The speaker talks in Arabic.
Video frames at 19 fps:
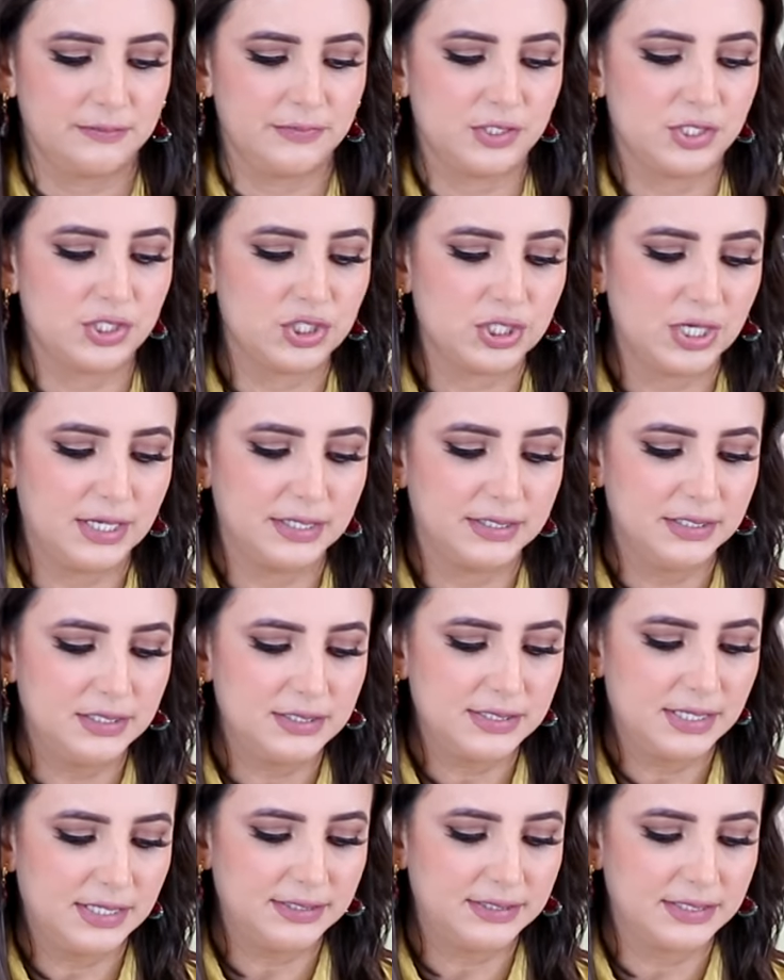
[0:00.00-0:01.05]

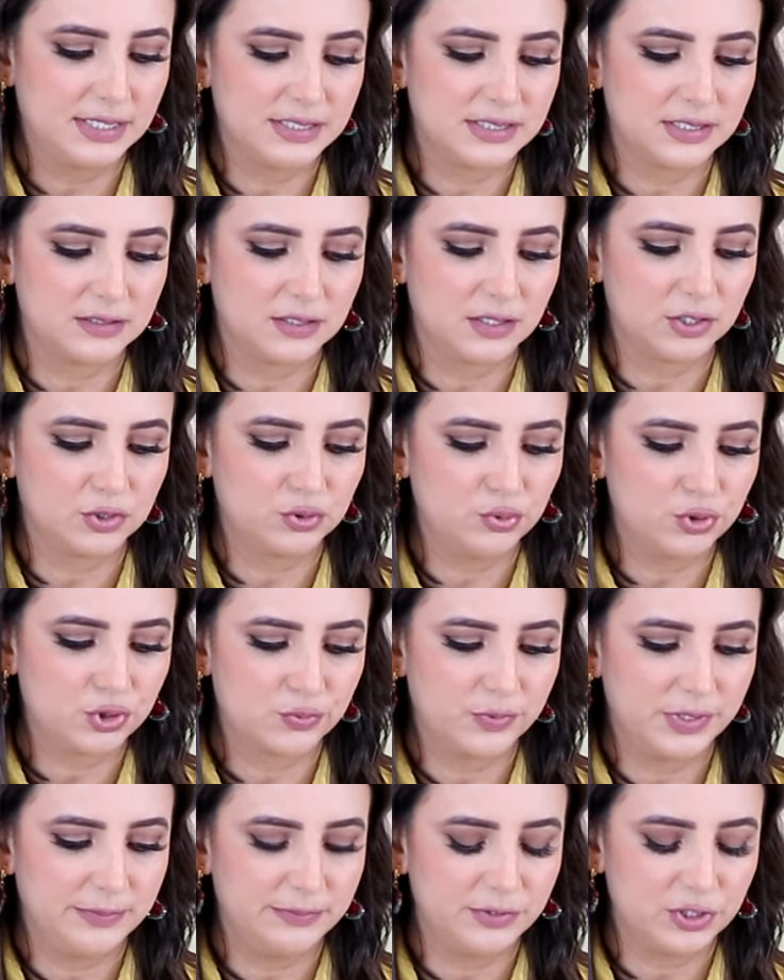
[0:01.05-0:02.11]
متجانس حتى اذا تركتوه
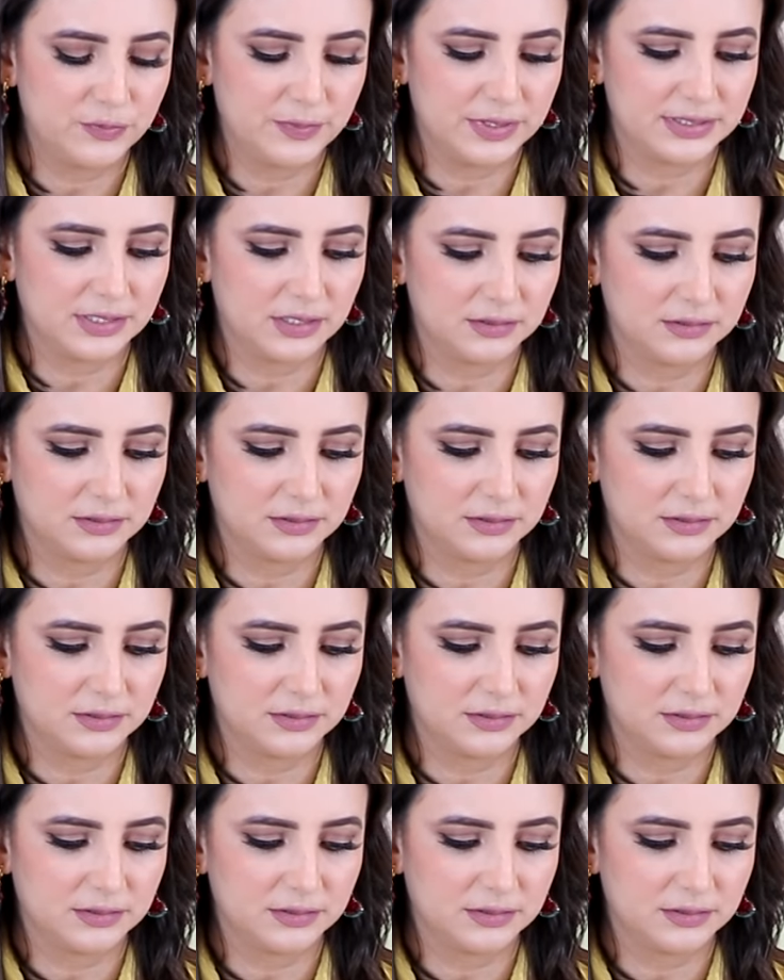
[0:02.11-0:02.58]
شوي بيجمد